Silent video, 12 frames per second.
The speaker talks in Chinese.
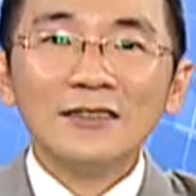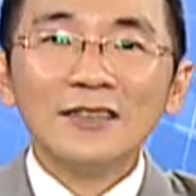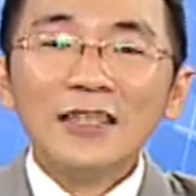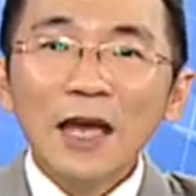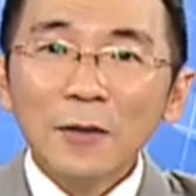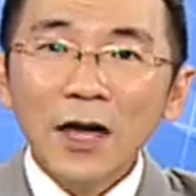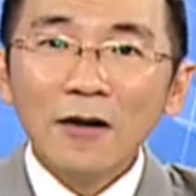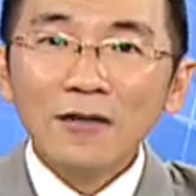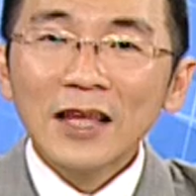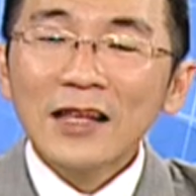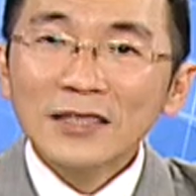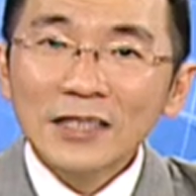这代表
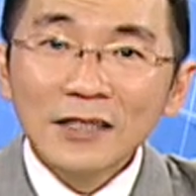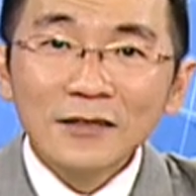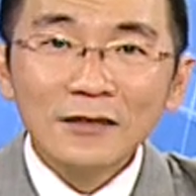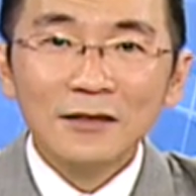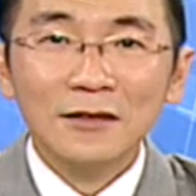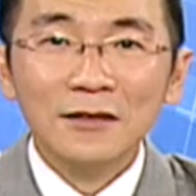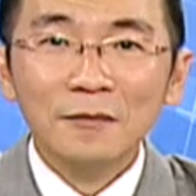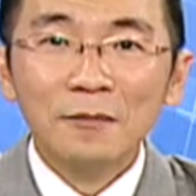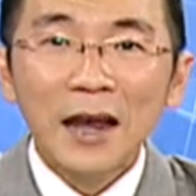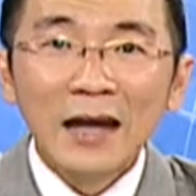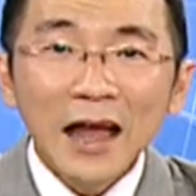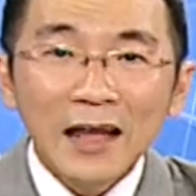它其实
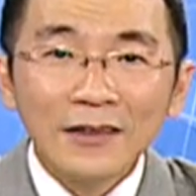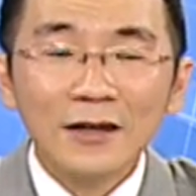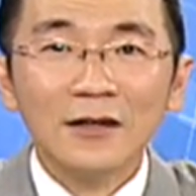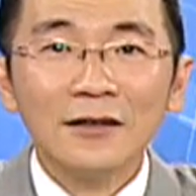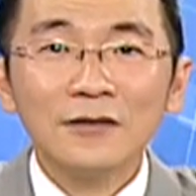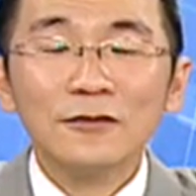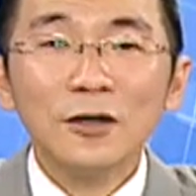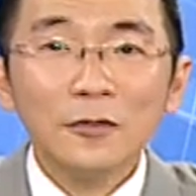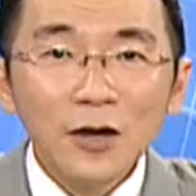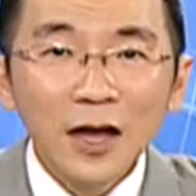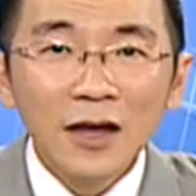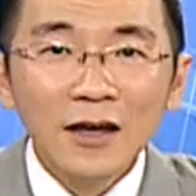蛮烂的，对
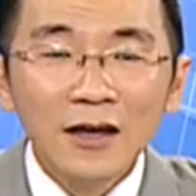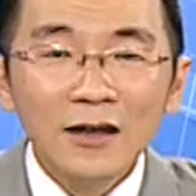不对？